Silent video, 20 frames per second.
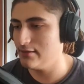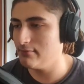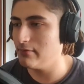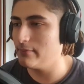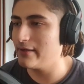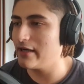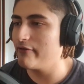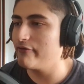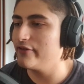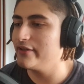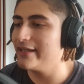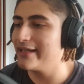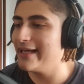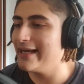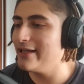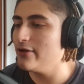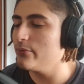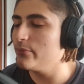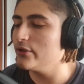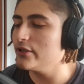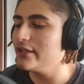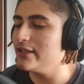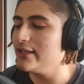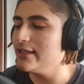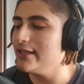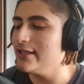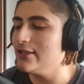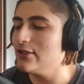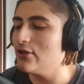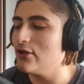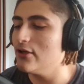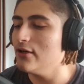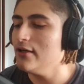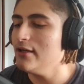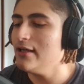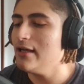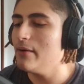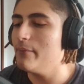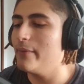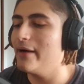Tipo, para festejar ahí un poquito,
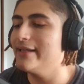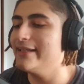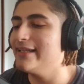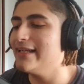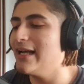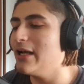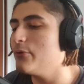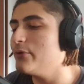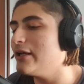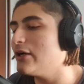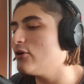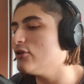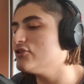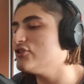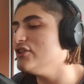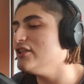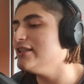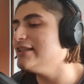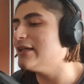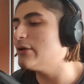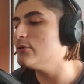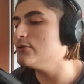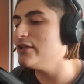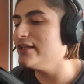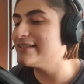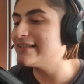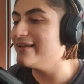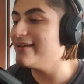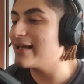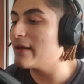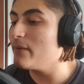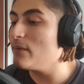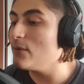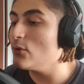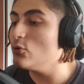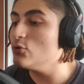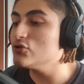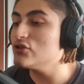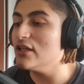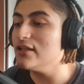para tirar algunas cositas que ustedes saben que a mí me
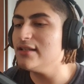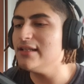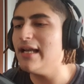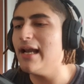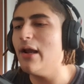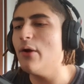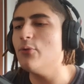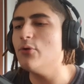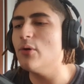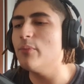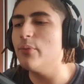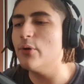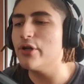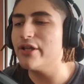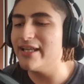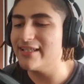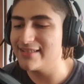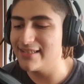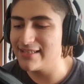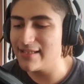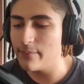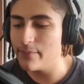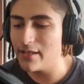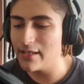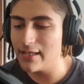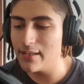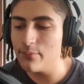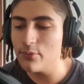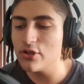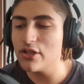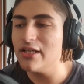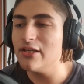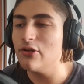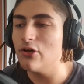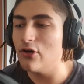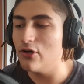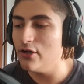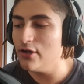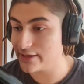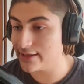gusta. Tirar algunos por 10 también, que por qué no.